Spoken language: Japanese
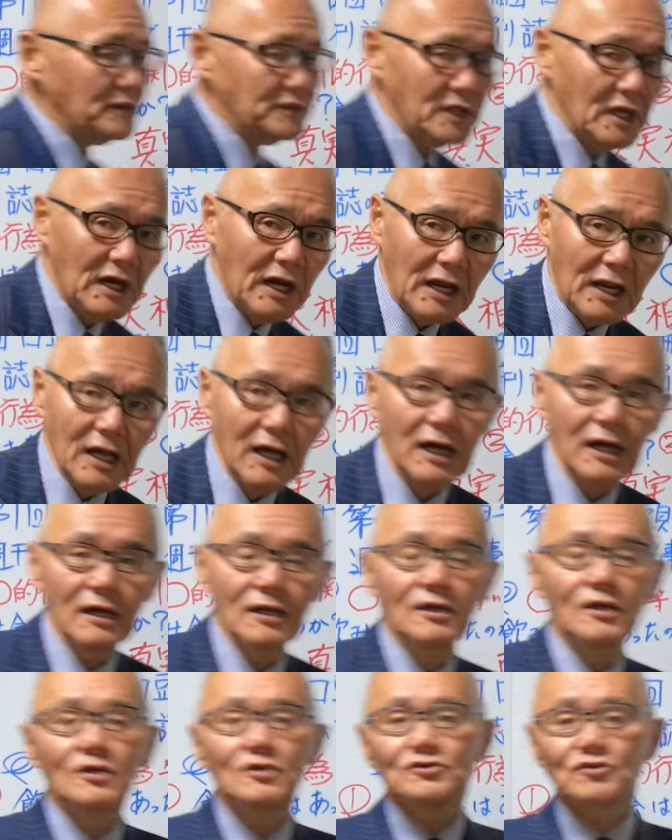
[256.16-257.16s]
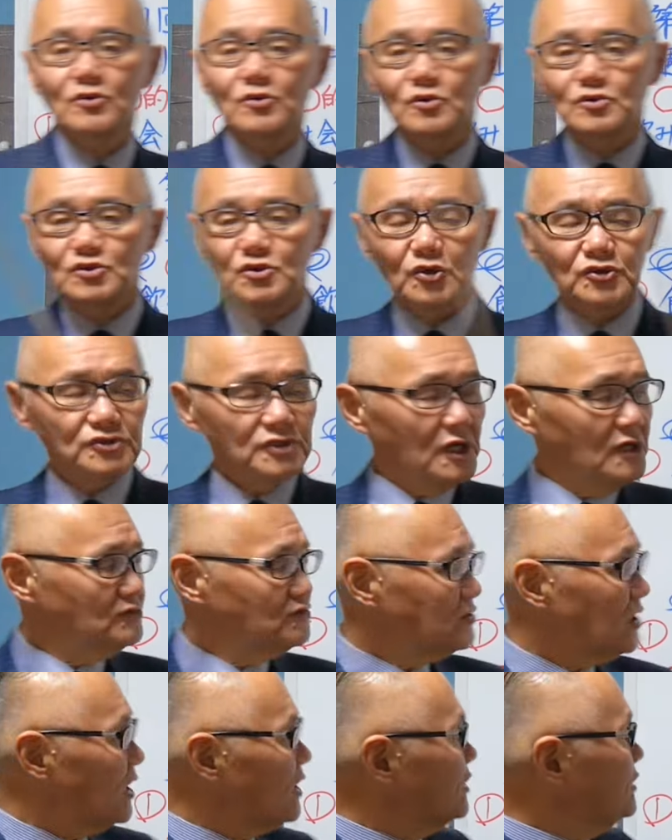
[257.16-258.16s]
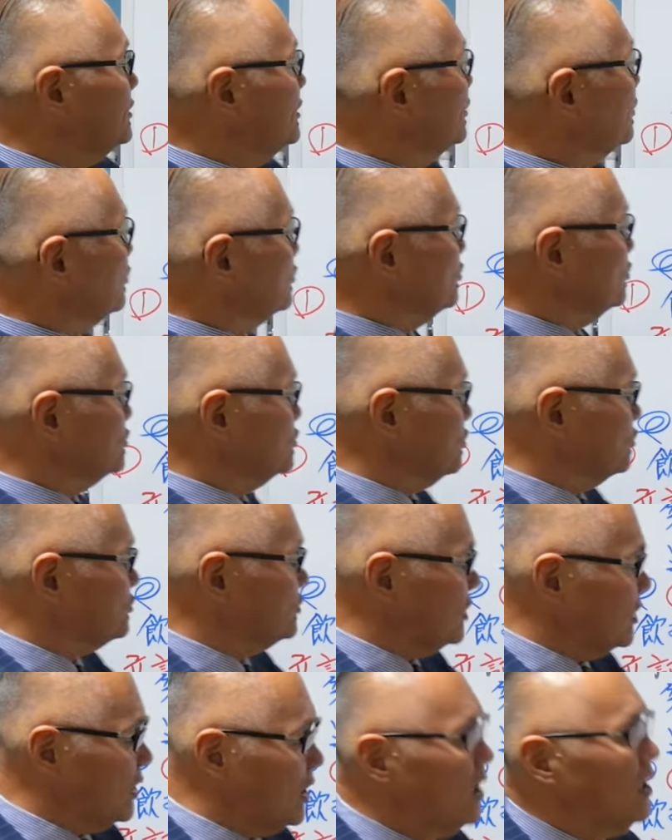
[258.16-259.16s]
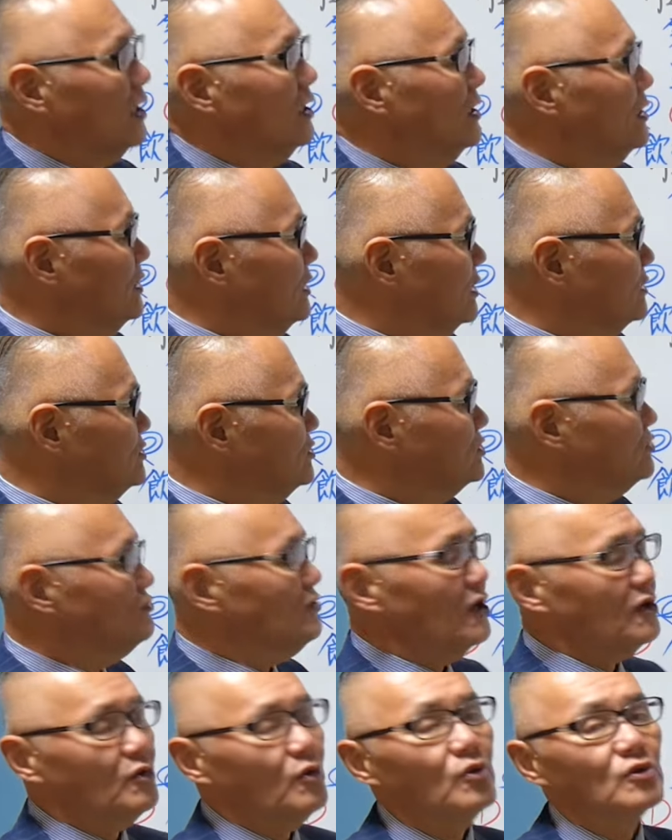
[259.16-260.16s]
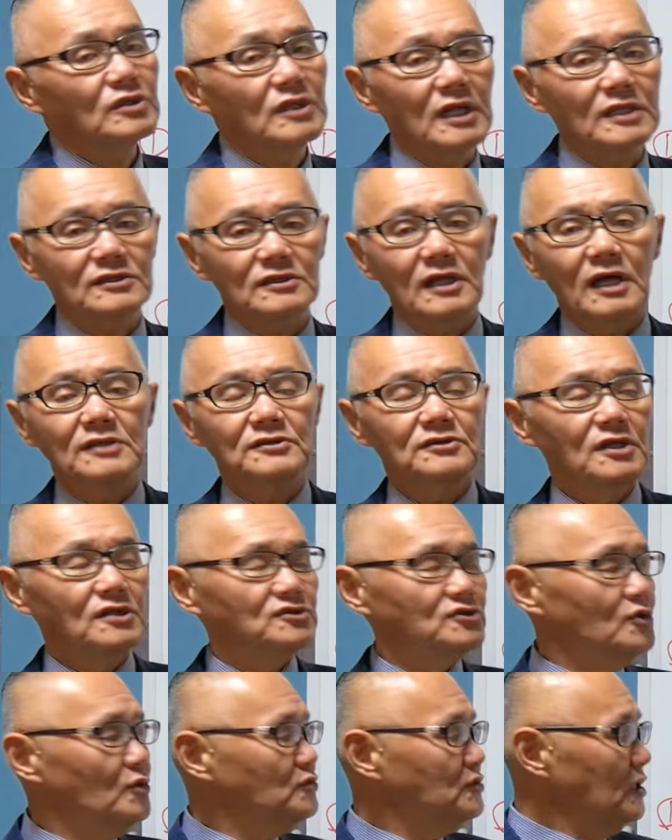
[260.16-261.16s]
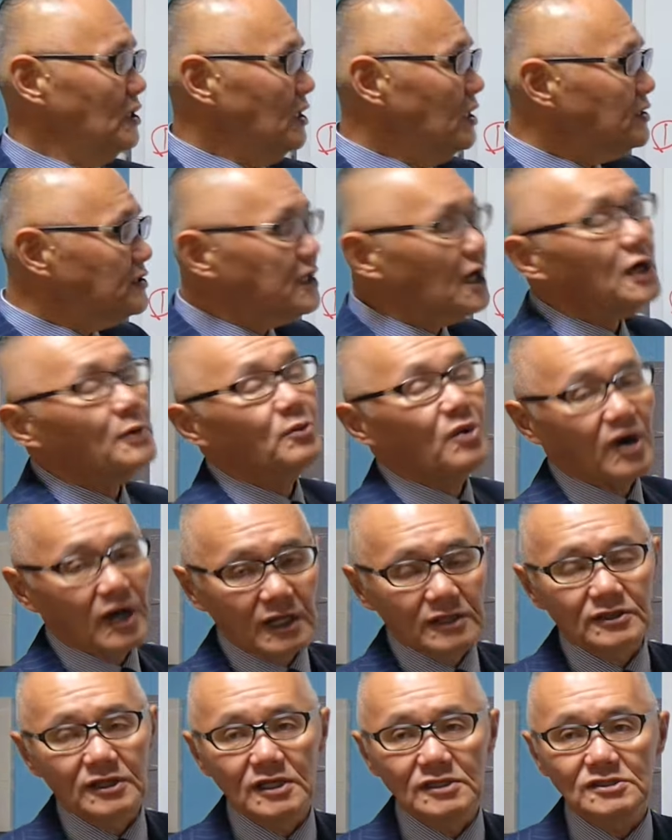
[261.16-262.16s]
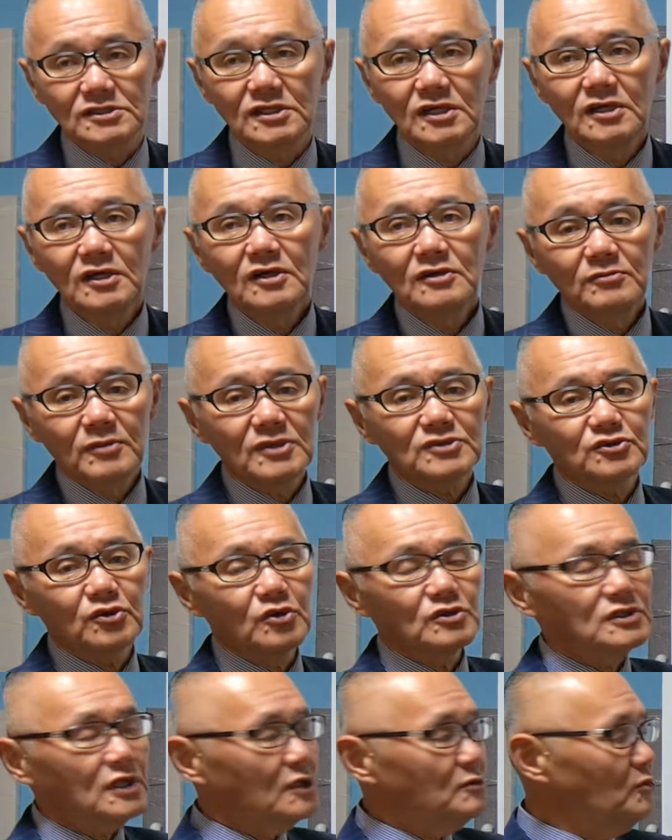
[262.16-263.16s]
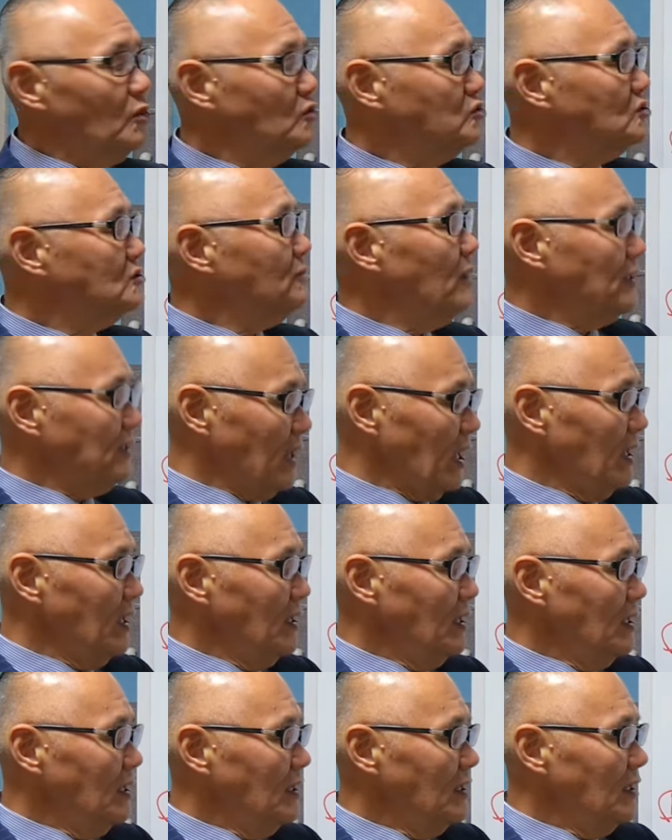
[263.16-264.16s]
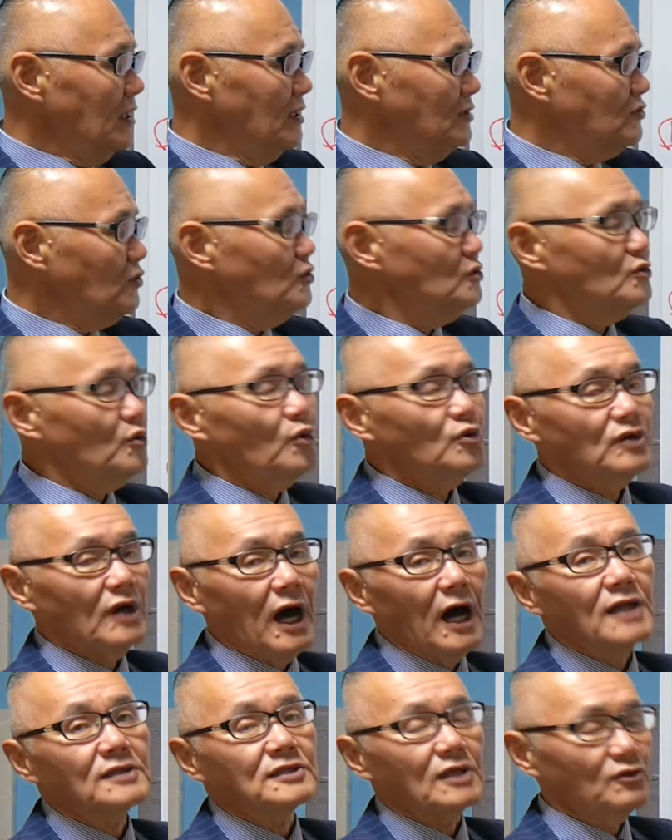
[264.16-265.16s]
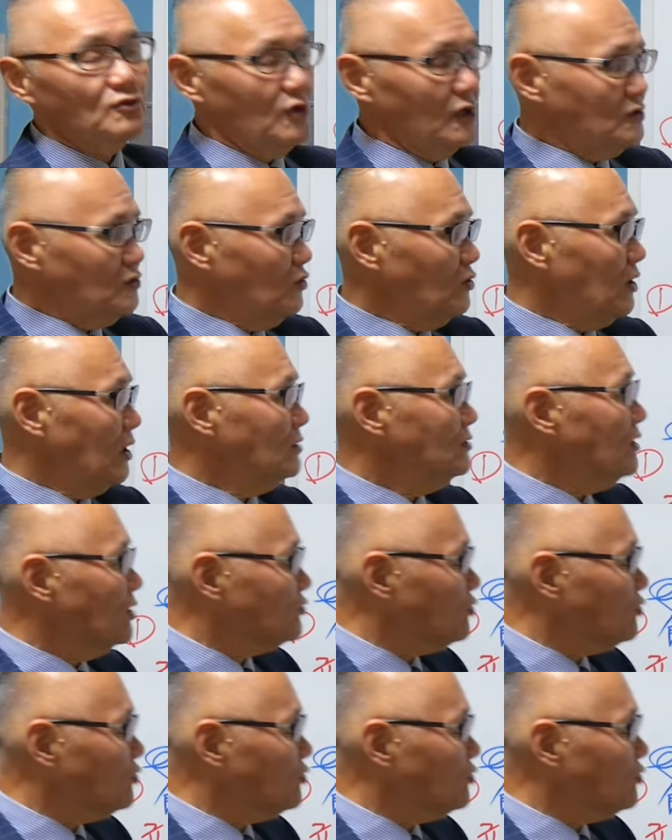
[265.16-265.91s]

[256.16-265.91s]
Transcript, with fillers: わってからその女性2人にこの女性がいや実はこうだったんですよって言ったかもわかんないし、まあ、そういったのも含めて、えー、そういう行為があったのかどうかいや